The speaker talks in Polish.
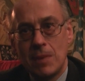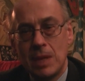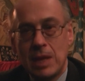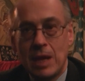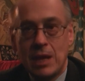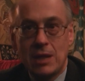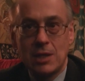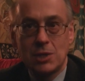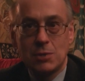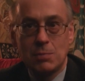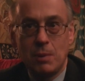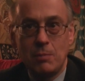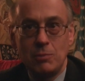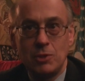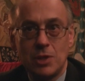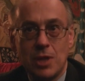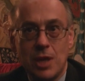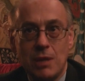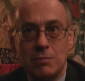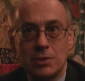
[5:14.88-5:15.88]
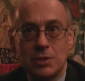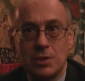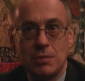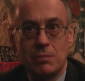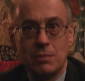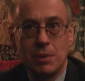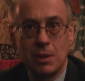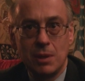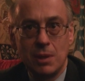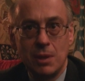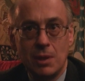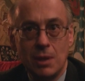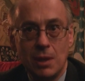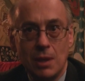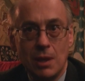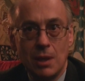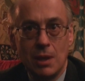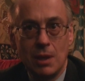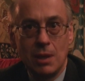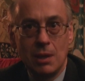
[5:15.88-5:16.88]
Jak też pomyślałem sobie,
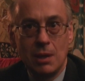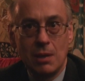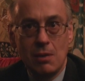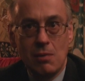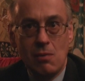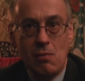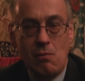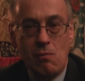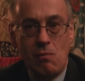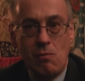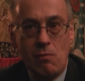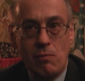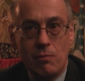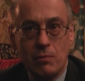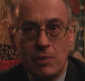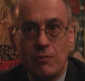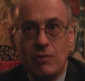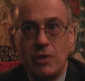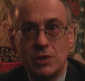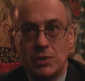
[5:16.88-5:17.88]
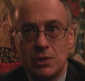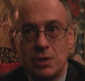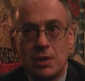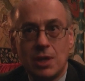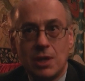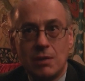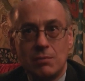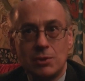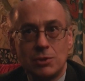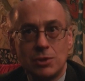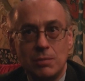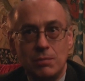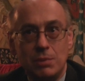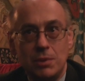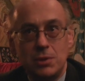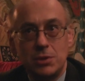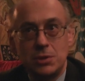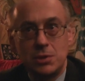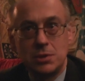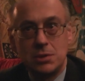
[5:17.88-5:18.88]
no właśnie, tak może
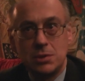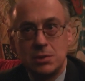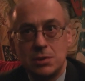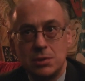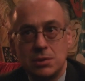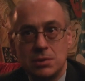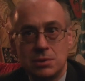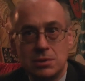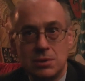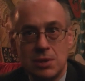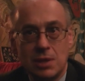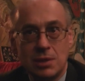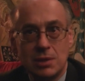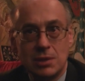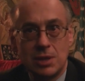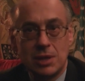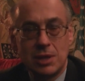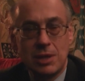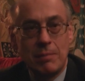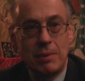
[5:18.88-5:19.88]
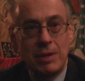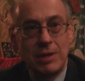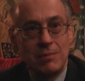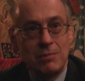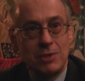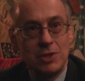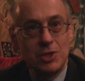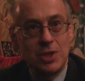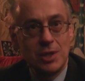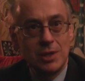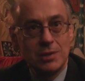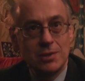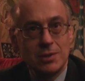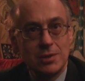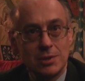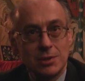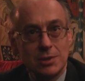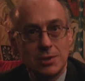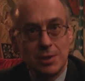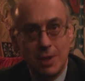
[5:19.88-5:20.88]
być za, za te parę
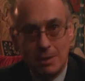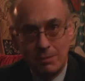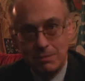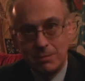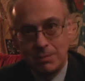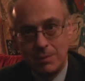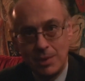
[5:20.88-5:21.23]
miesięcy, że tam